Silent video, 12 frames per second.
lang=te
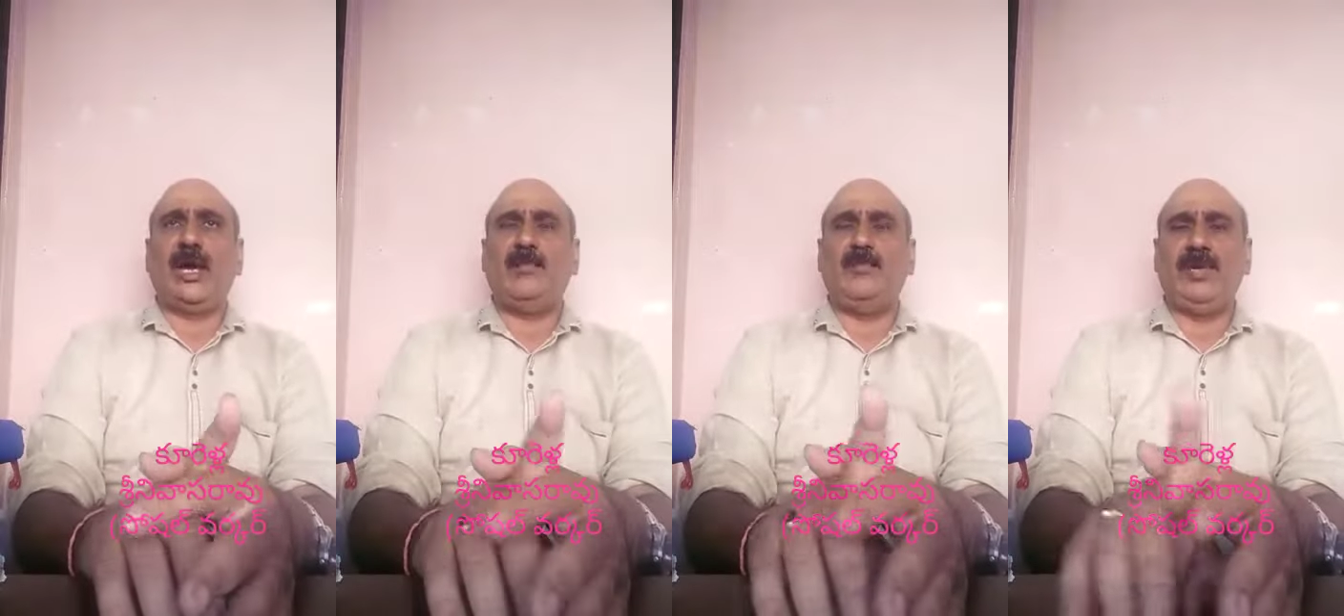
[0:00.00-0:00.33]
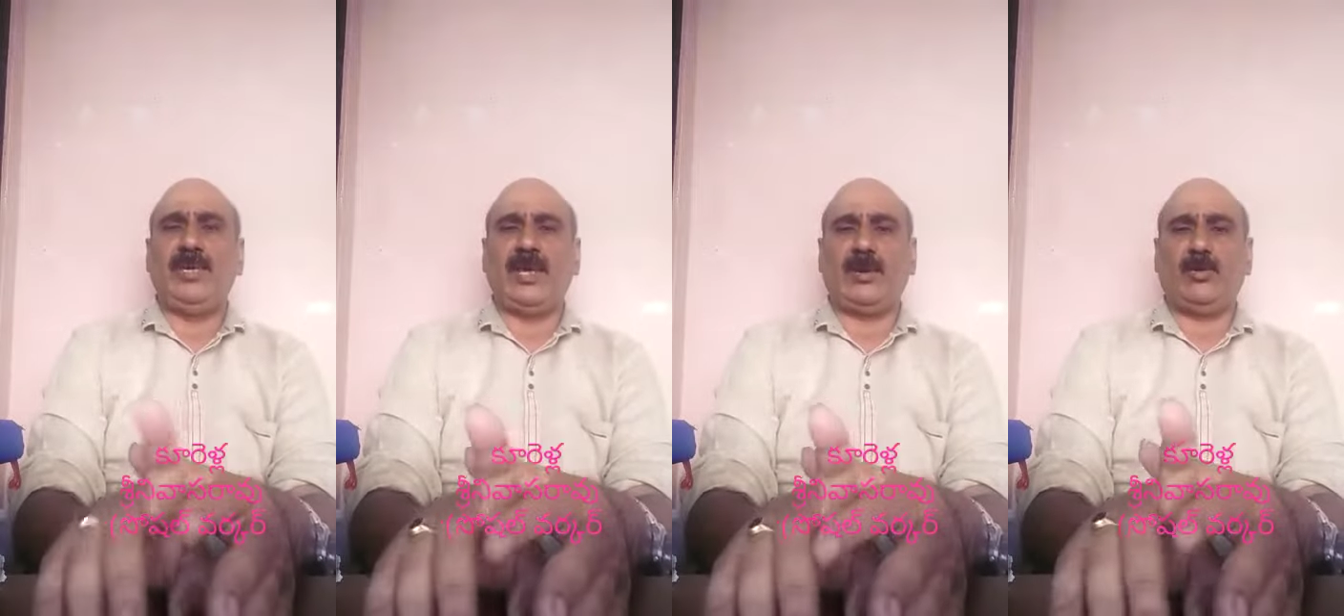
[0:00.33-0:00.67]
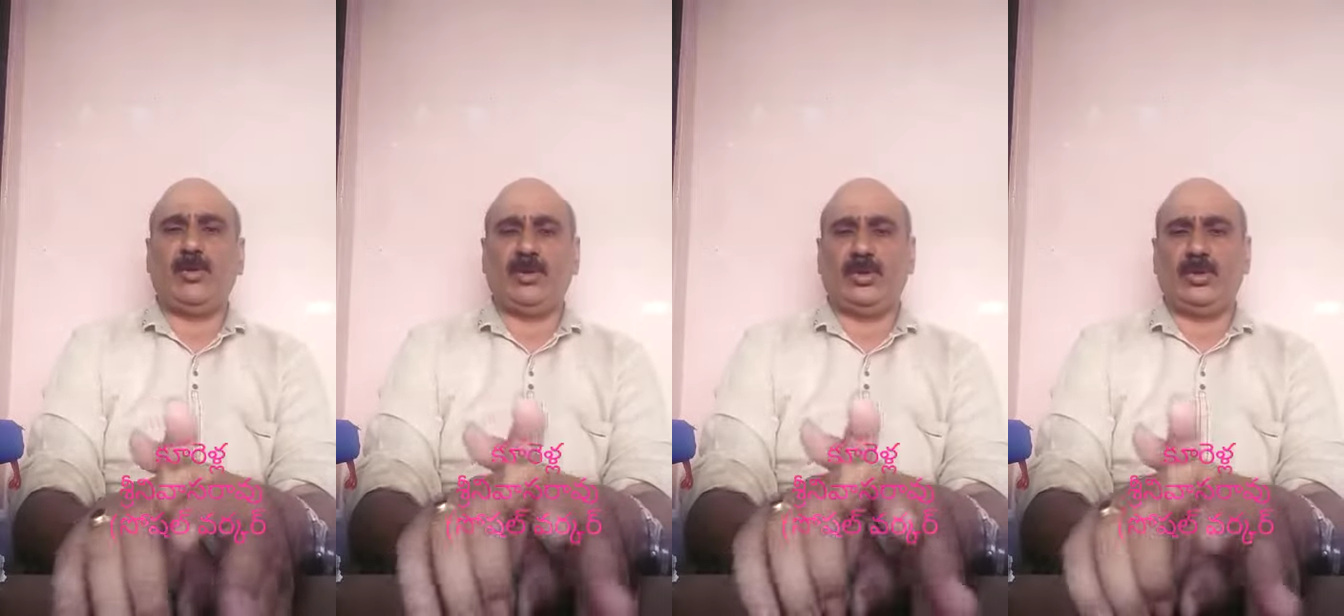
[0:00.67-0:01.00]
ఆ బి
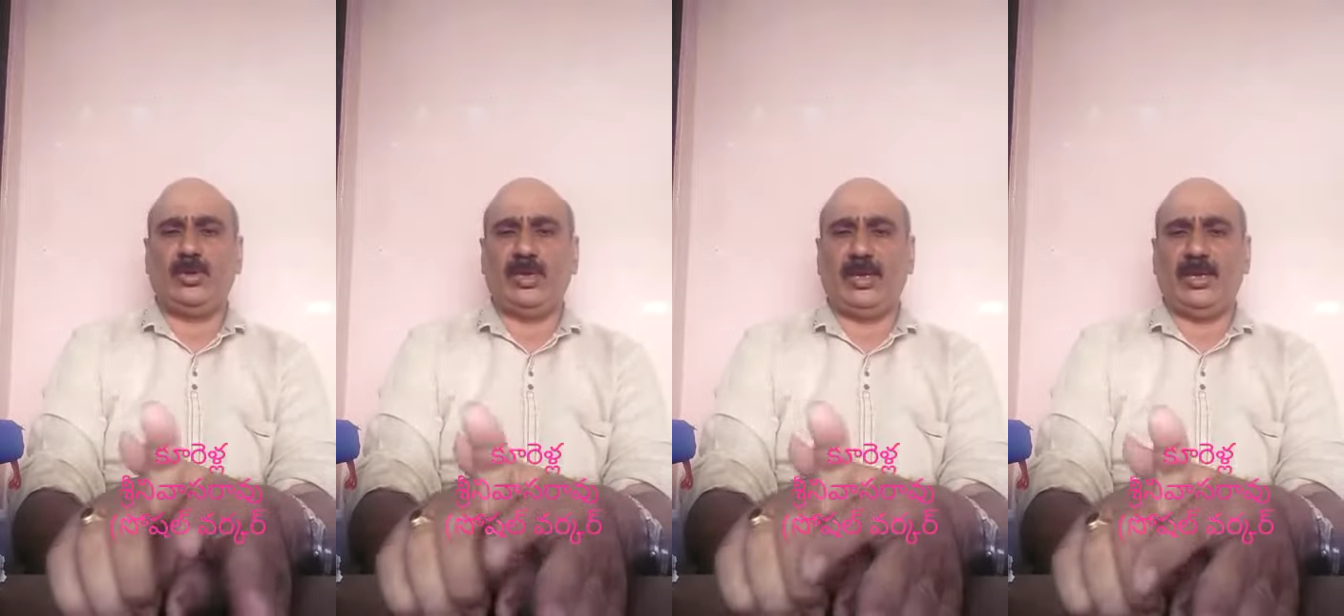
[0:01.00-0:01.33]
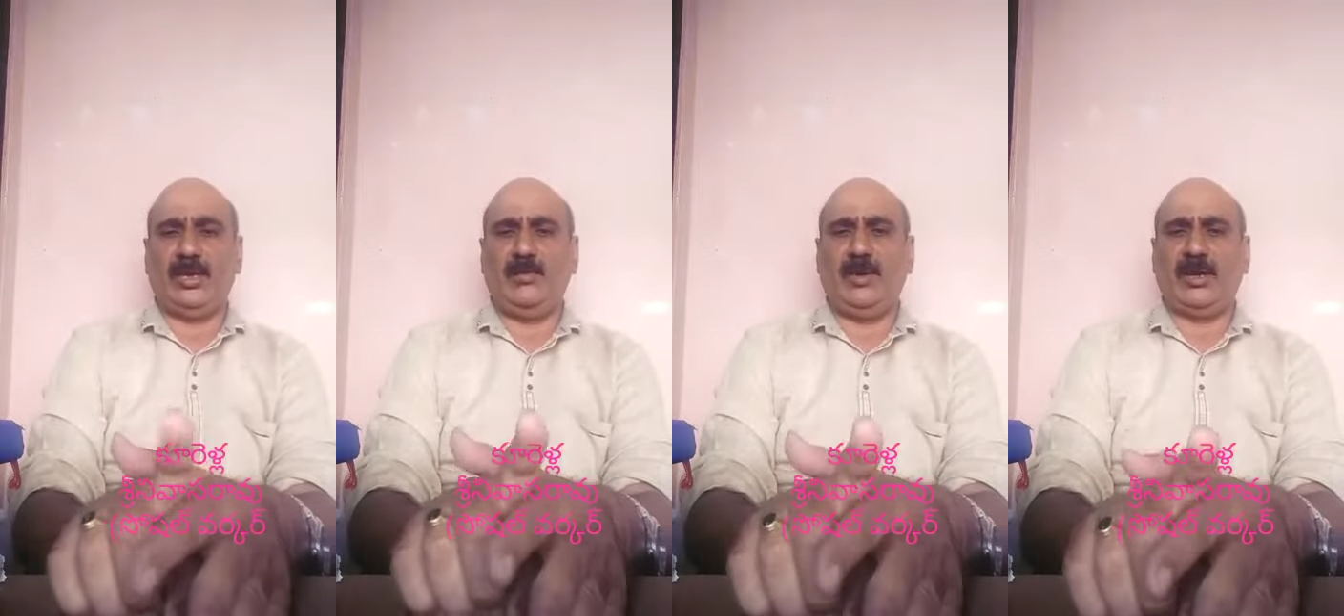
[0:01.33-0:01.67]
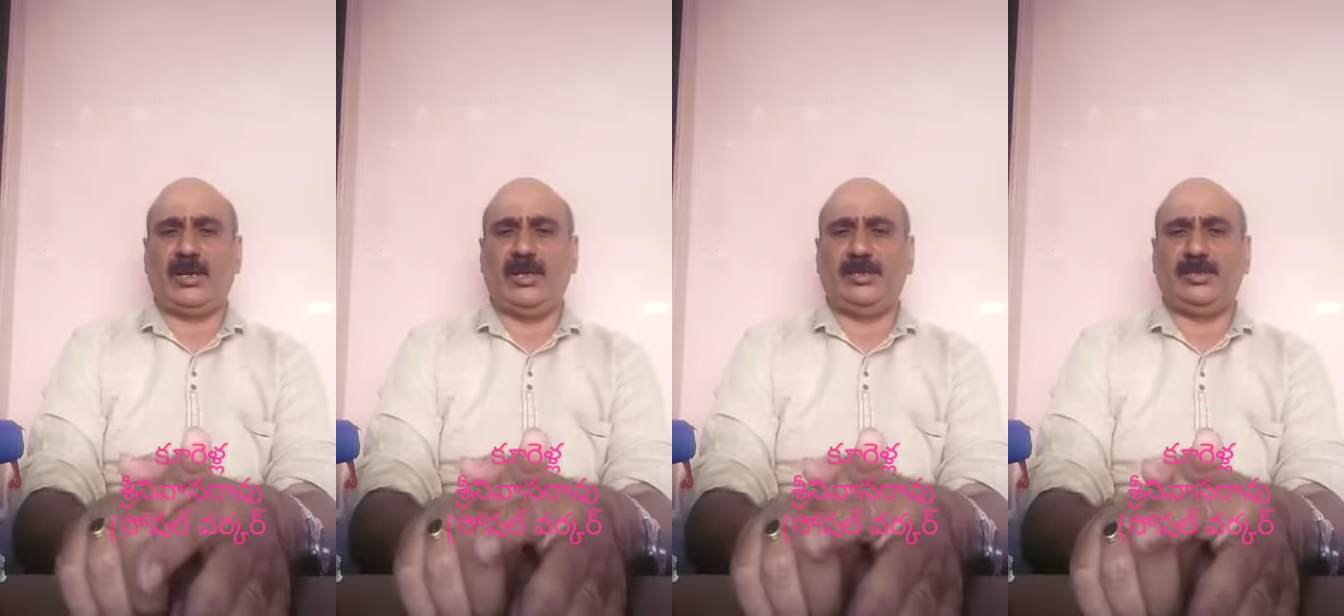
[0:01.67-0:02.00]
అకౌంట్ ఏ
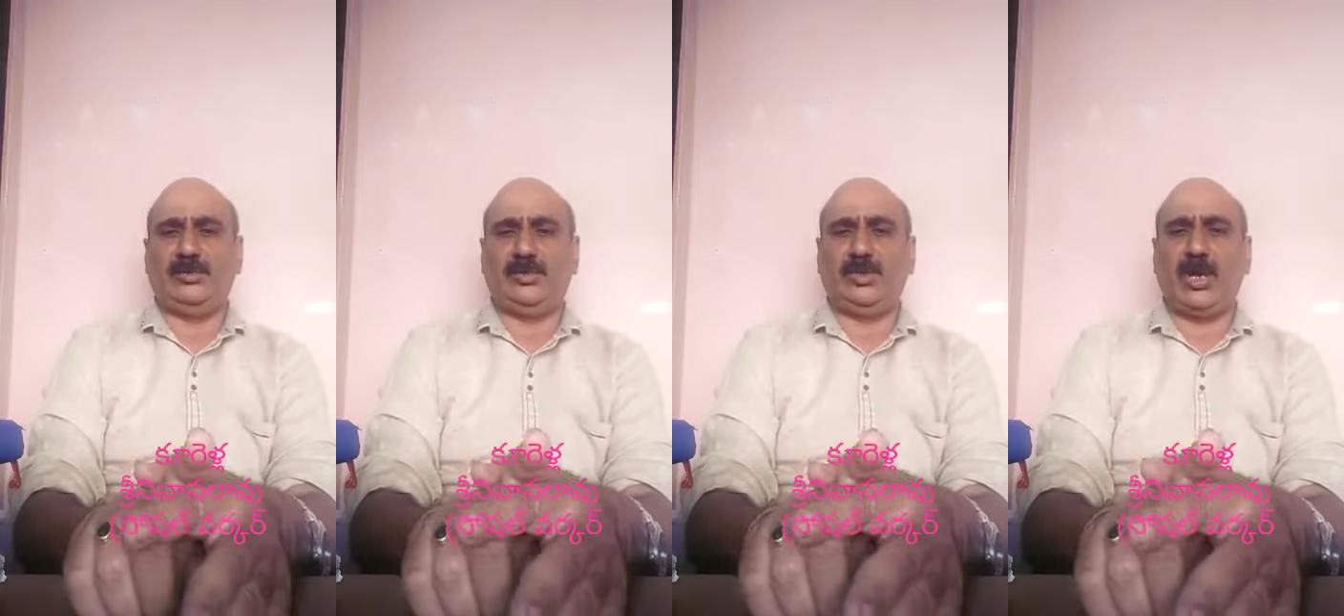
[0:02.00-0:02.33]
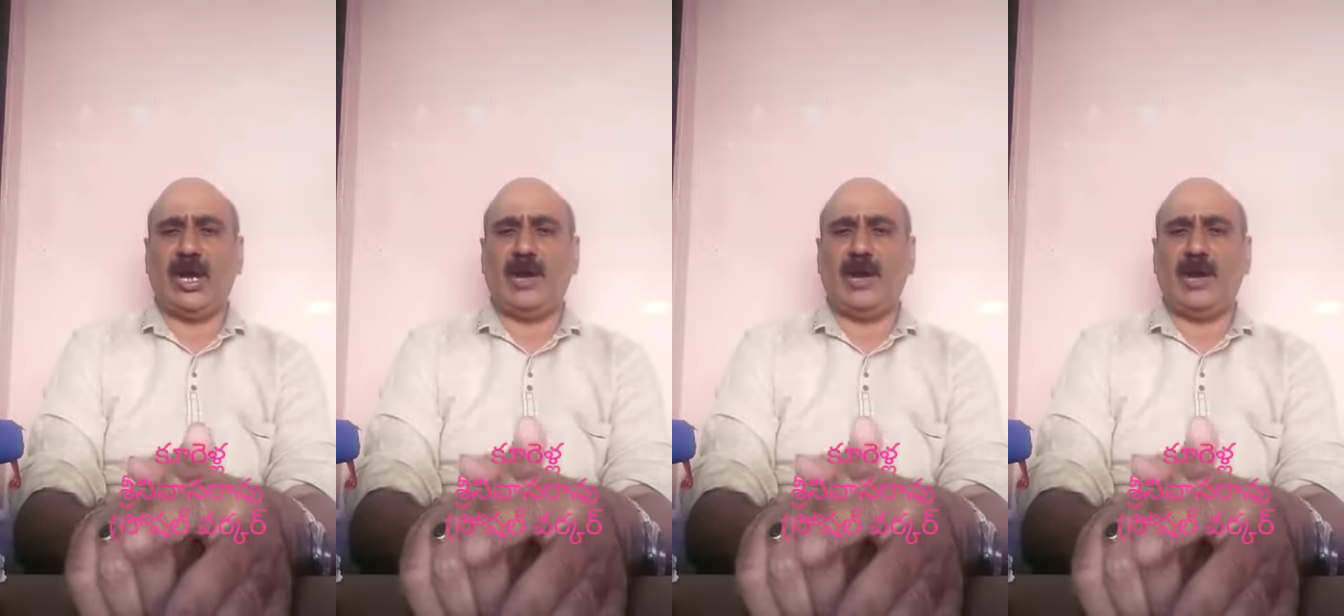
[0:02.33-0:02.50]
బ్యాంకులో అయితే ఉందో